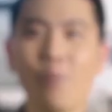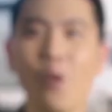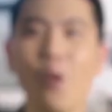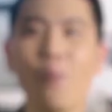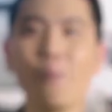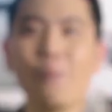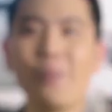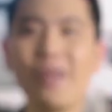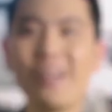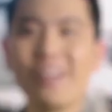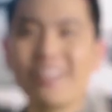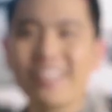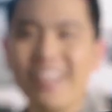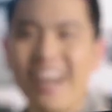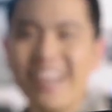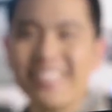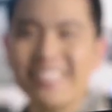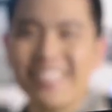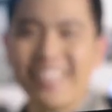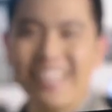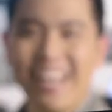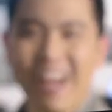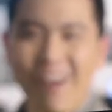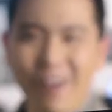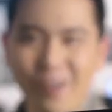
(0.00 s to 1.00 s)
ผมมีเรื่อง
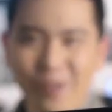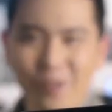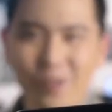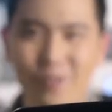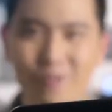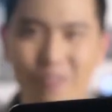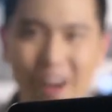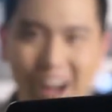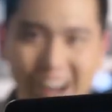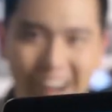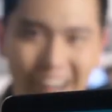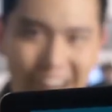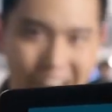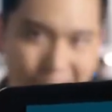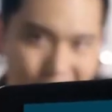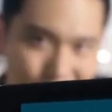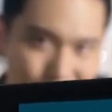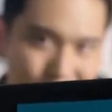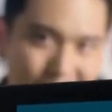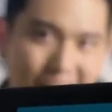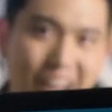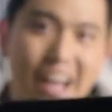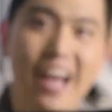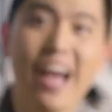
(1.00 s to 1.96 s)
จะเล่าให้คุณฟังครับ